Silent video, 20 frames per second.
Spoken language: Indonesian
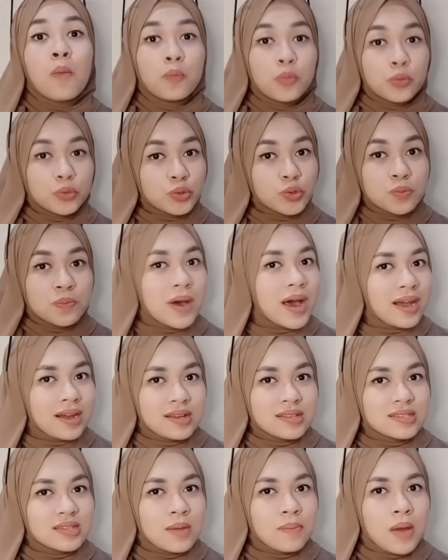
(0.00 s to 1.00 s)
butuh
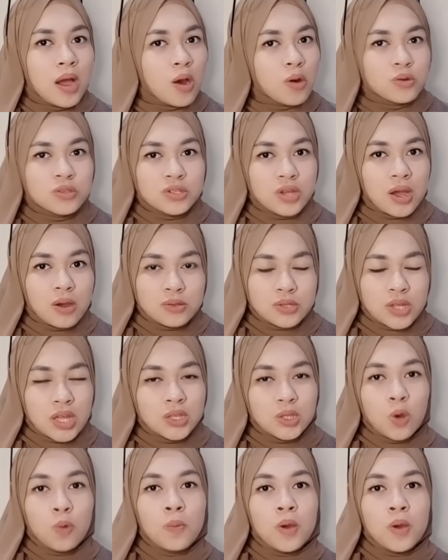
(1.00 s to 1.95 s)
banget sama kaos-kaos atau